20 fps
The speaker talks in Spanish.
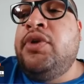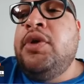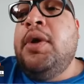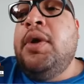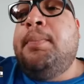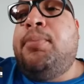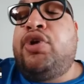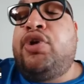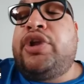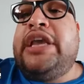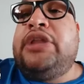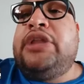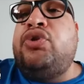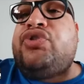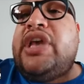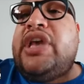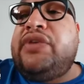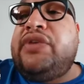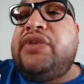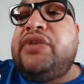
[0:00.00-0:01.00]
¿Por qué no se
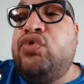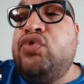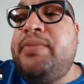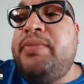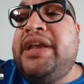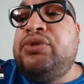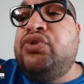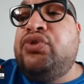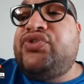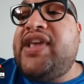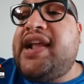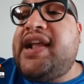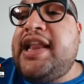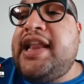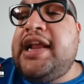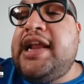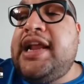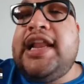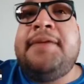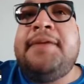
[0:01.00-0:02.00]
asume y no se
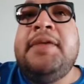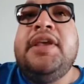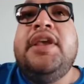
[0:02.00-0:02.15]
arregla